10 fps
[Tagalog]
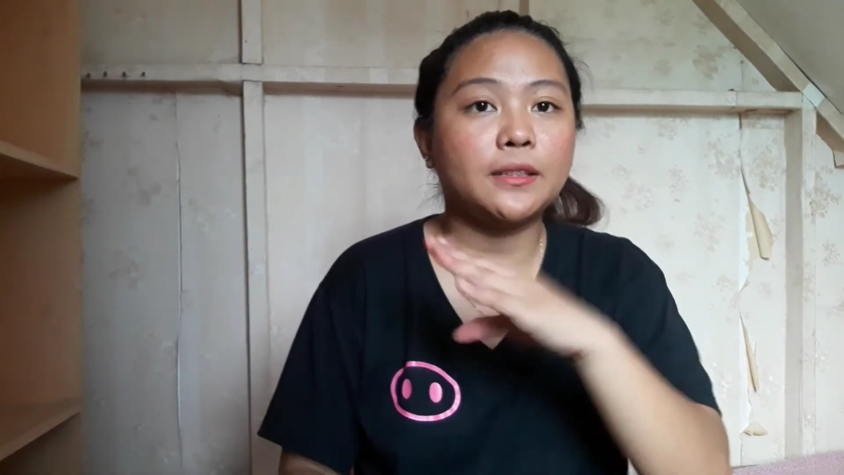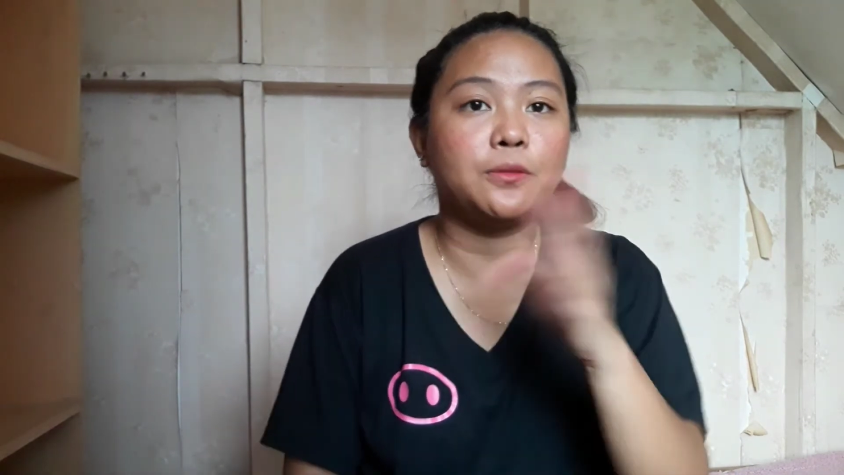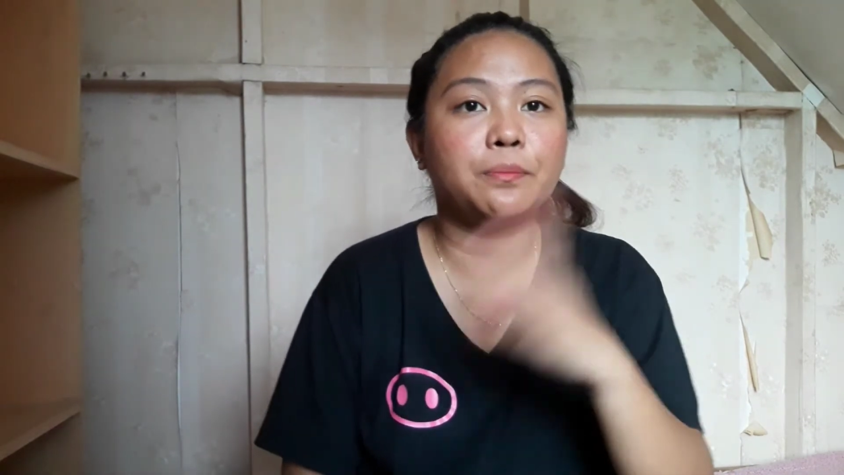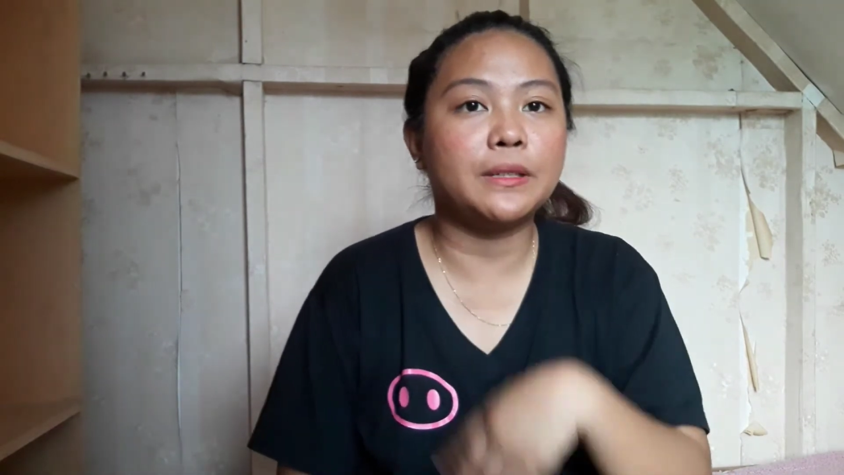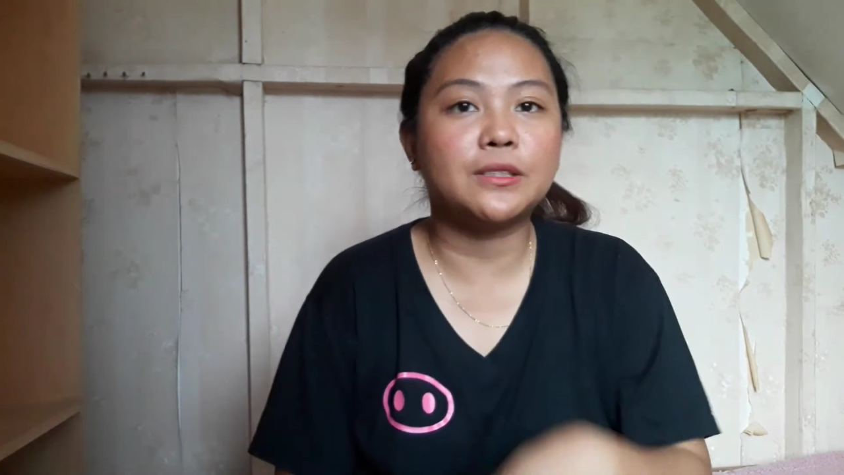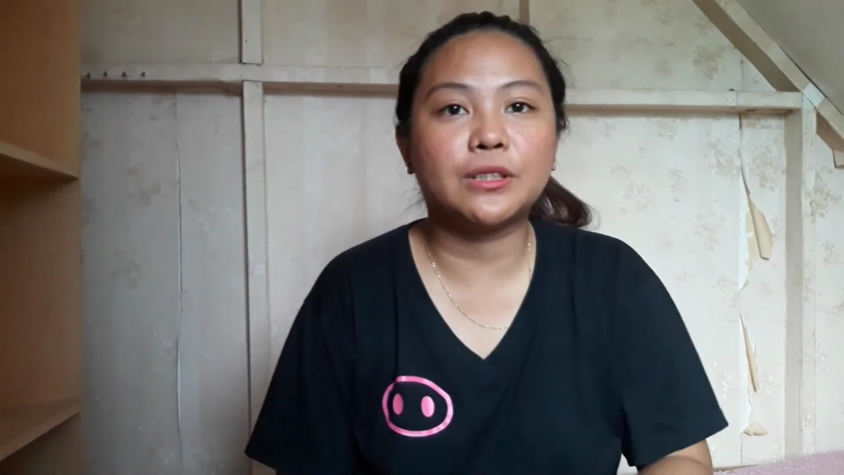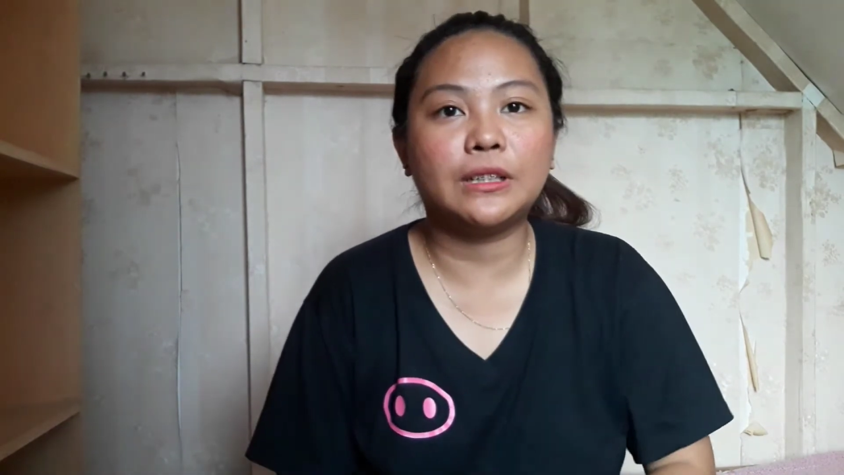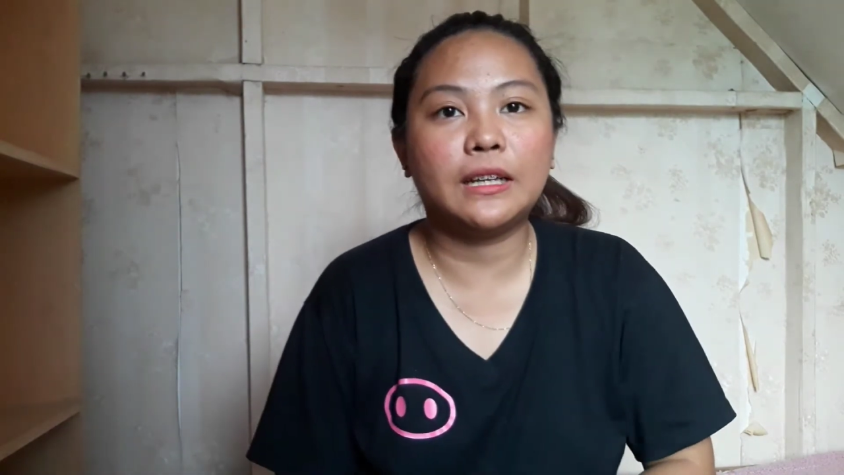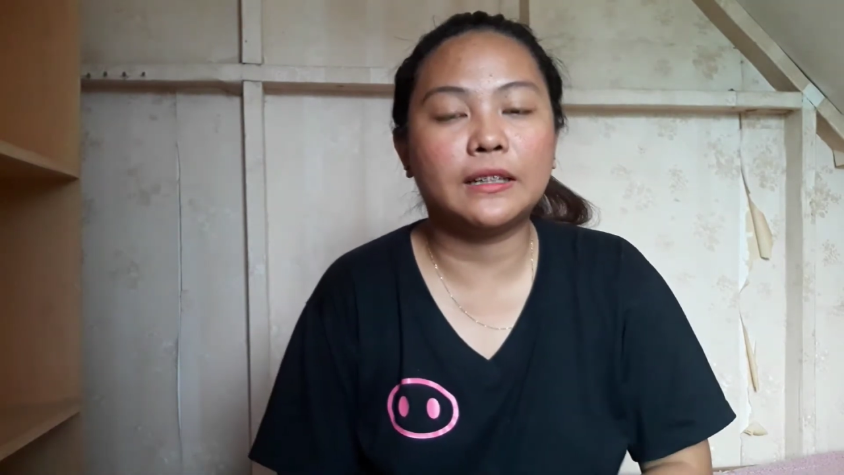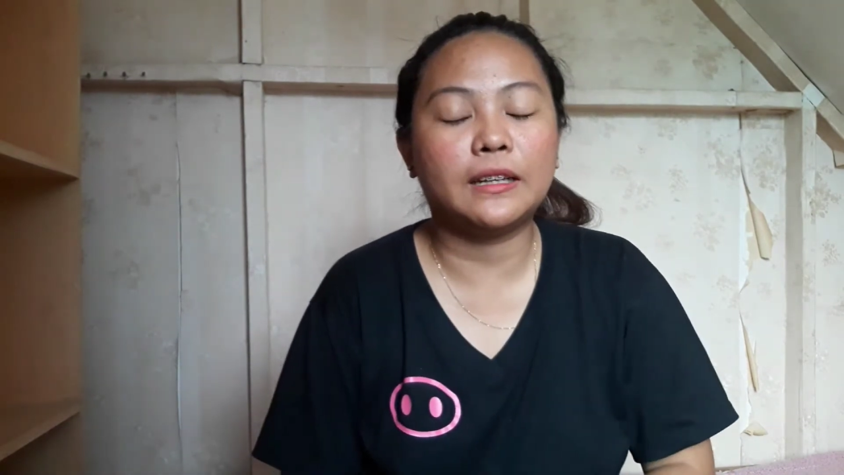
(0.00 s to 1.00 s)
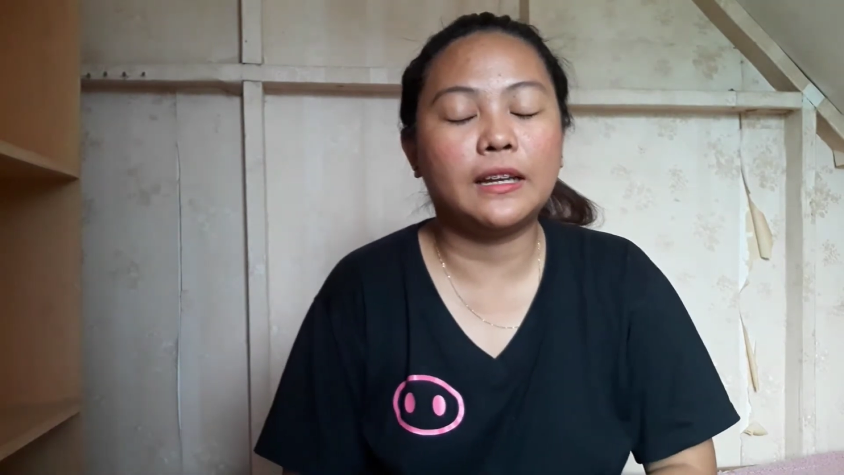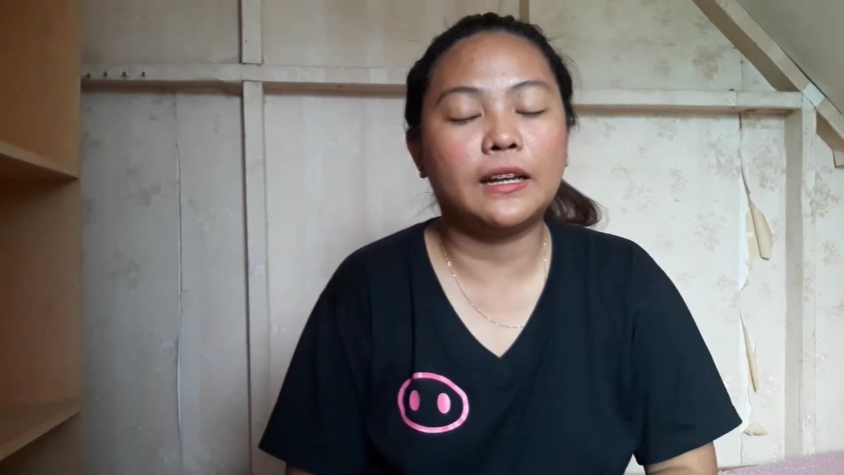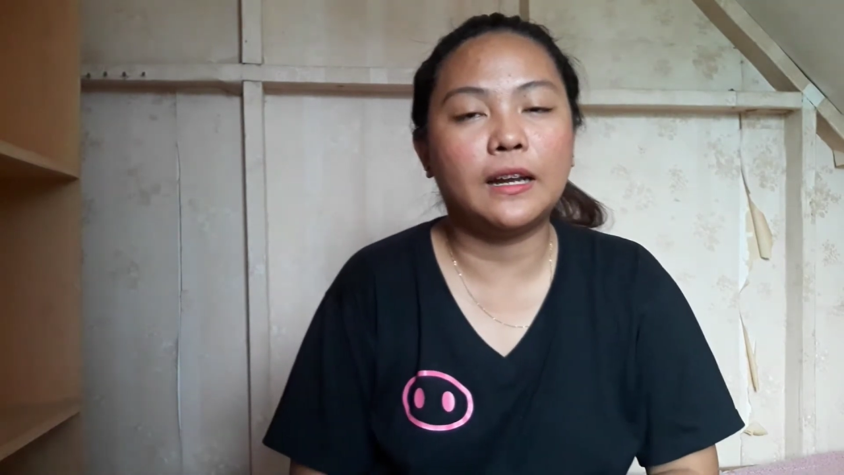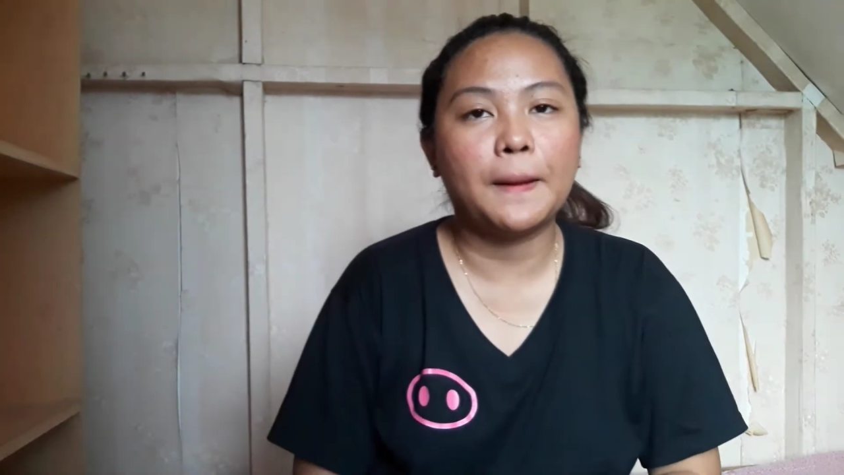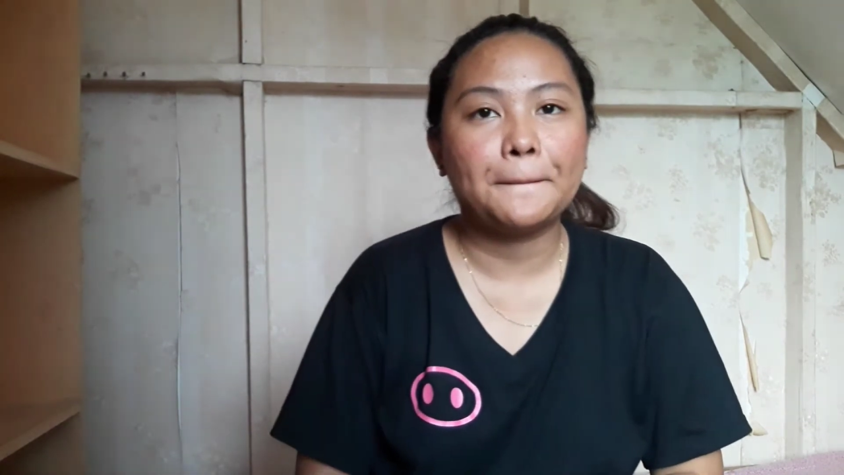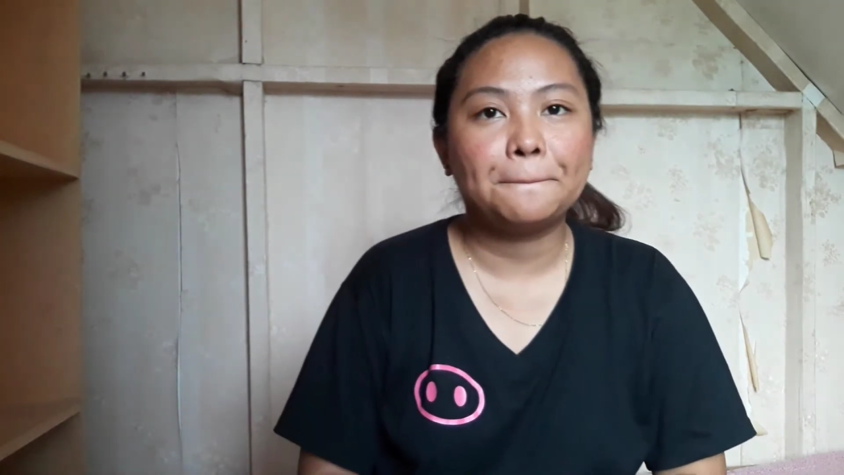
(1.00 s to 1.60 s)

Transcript: anong picture lang na